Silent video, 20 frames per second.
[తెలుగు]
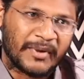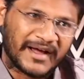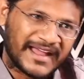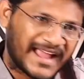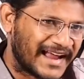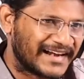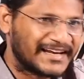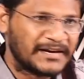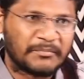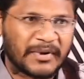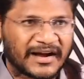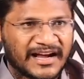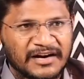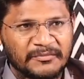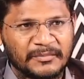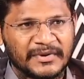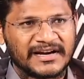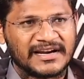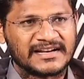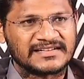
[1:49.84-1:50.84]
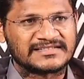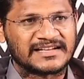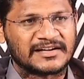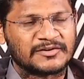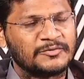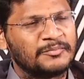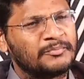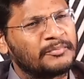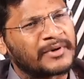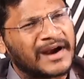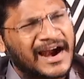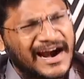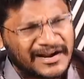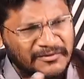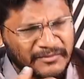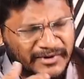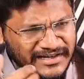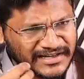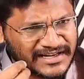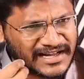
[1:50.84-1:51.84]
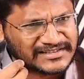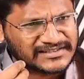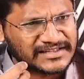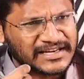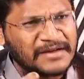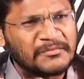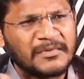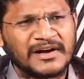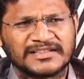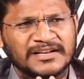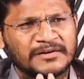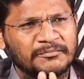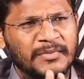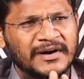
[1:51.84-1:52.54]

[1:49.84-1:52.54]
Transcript: భయాన్ని పక్కన పెట్టేస్తారు ప్రాణం అంటే అసలు ఏమాత్రం